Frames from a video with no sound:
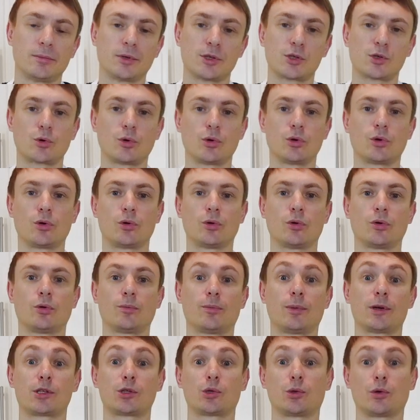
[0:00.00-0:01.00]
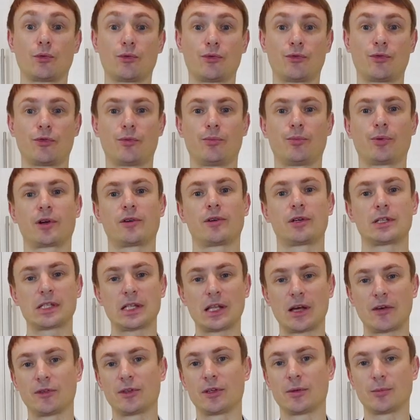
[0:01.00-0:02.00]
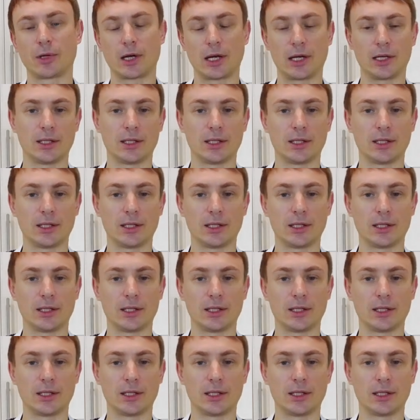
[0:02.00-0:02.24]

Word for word: поскольку постов в православном